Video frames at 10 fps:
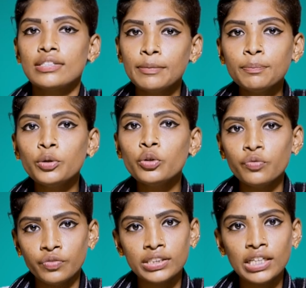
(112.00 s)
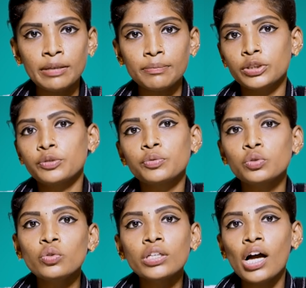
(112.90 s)
சிம்பு விஜய் மற்றும்
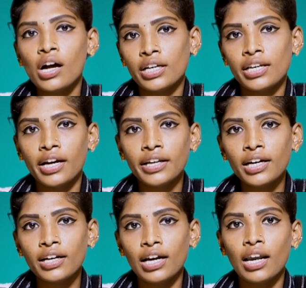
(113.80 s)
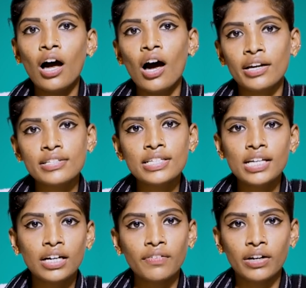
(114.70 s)
சூர்யா ஆகிய நடிகர்கள்லாம்
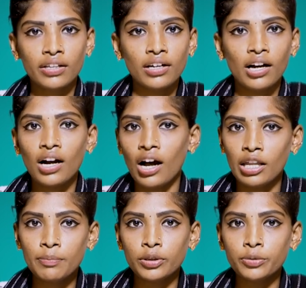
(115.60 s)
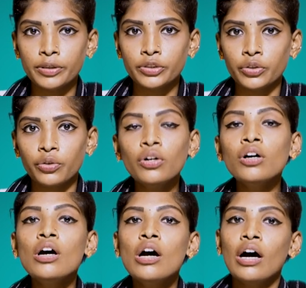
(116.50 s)
அரசியலுக்கு வர்றதுக்காக அழைப்பது பற்றியும்
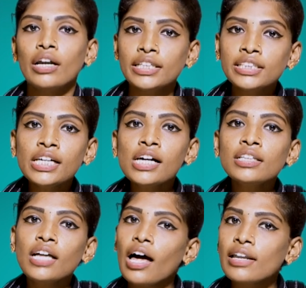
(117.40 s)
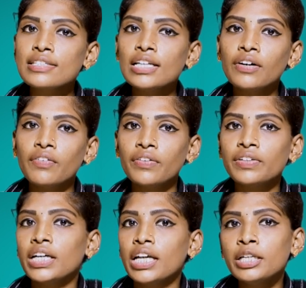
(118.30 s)
ரஜினிகாந்த் அரசியலுக்கு
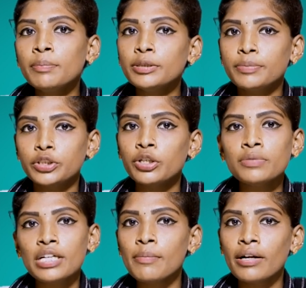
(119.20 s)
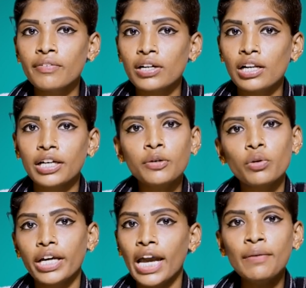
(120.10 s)
வருவதை எதிர்ப்பது பற்றியும் சீமான் அவர்கள்கிட்ட
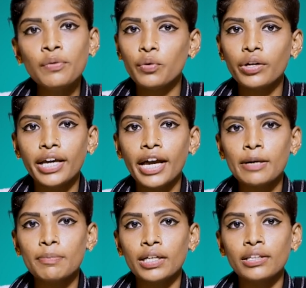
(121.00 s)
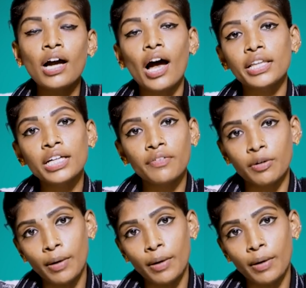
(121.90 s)
ஒரு கேள்வி ஒன்று கேட்கப்பட்டது அதுக்கு அவர்